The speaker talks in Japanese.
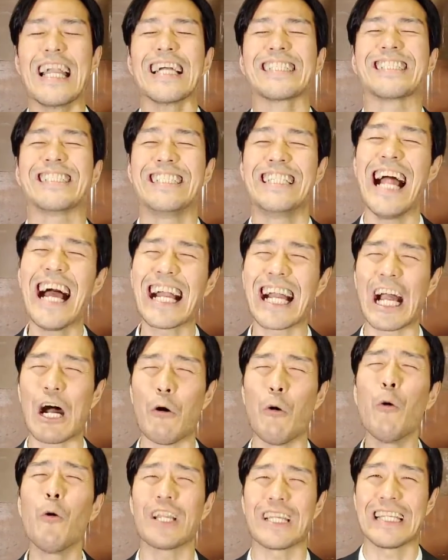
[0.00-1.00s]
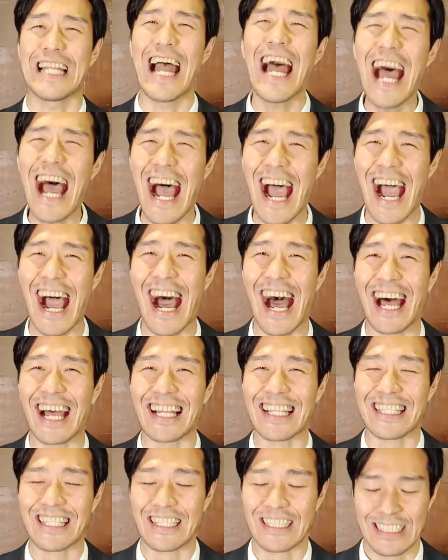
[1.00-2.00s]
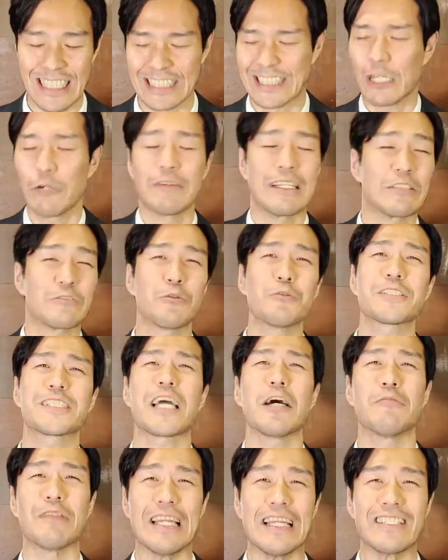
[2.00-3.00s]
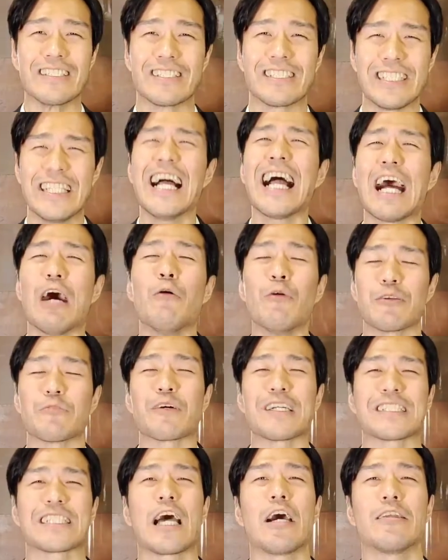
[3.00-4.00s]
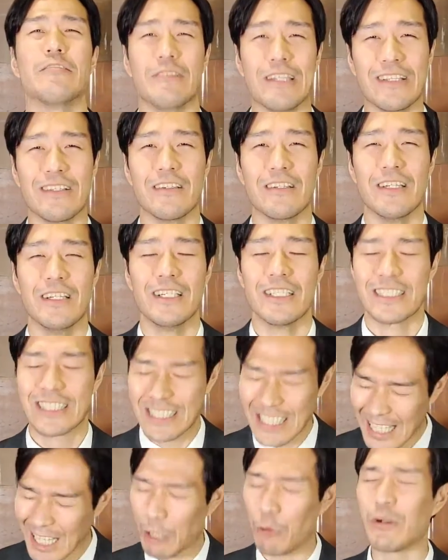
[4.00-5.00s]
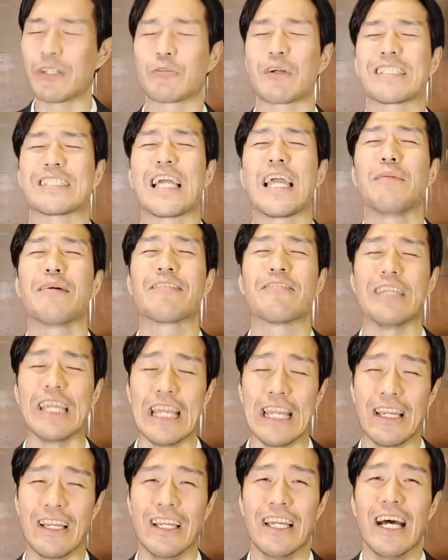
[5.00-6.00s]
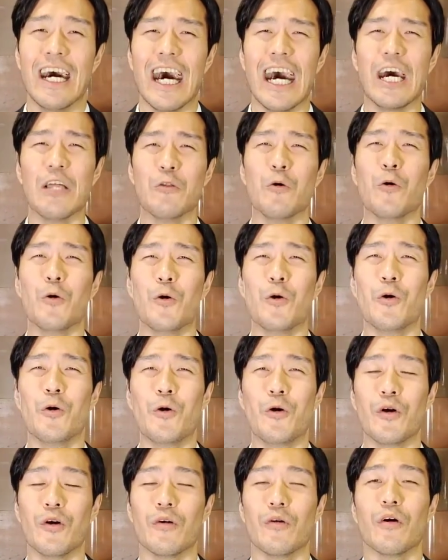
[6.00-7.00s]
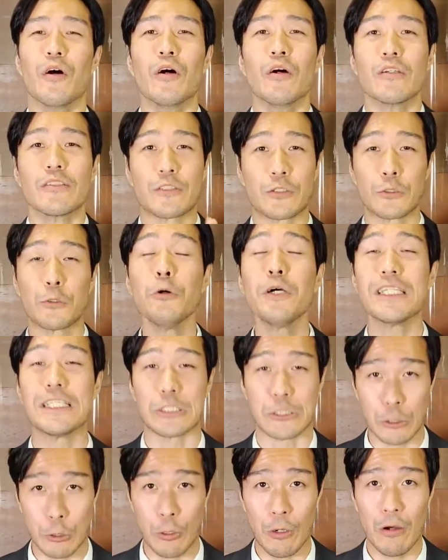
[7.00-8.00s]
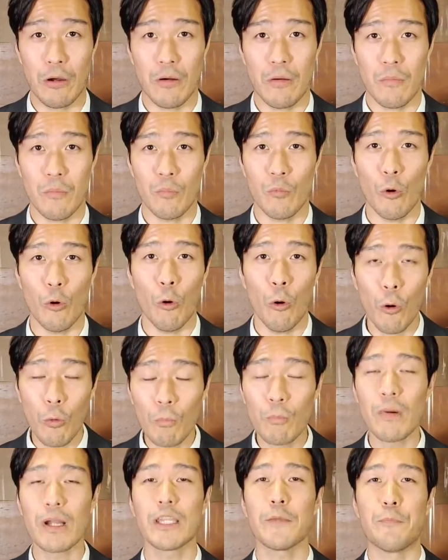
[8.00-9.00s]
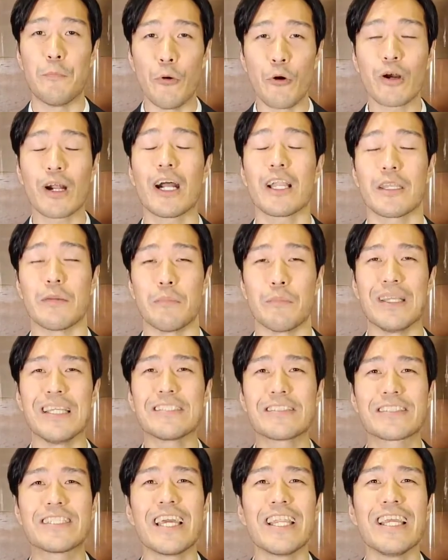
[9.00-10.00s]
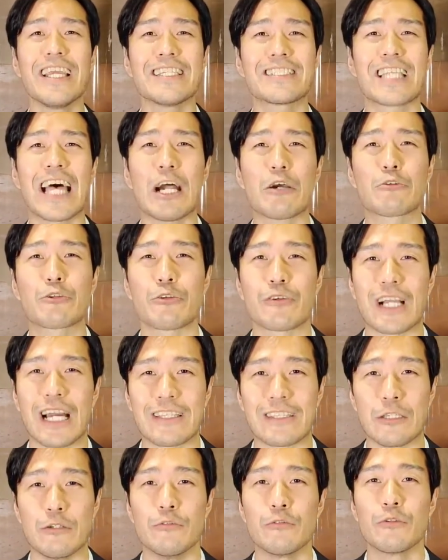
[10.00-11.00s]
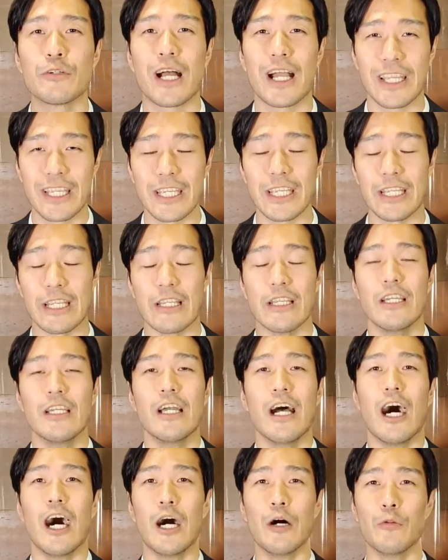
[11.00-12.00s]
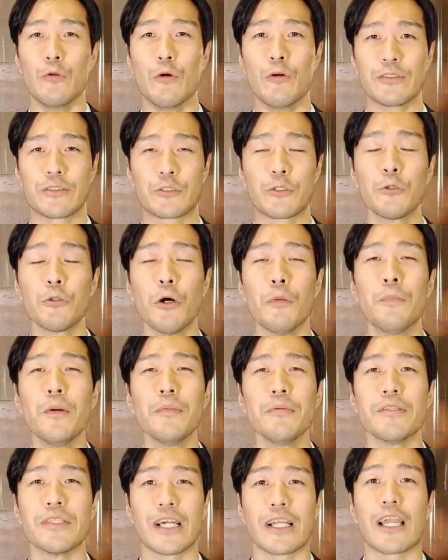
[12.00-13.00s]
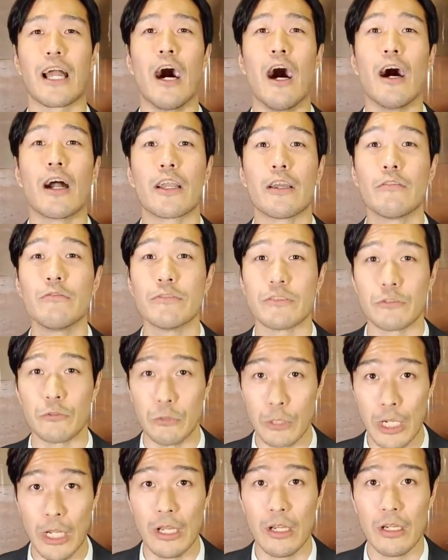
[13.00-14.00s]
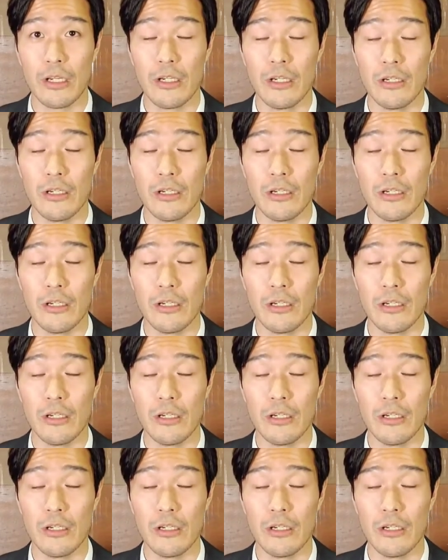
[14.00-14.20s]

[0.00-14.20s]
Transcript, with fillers: いや、白が多いなぁ。いや、ちゃうねそこちゃうね白が多いとかちゃうん。白が多いとかちゃいますね。あのー、すごいでしょもうほんまにぽっかりミステリーサークルかっていうぐらい、あの、その部分だけ剥げるんですよね。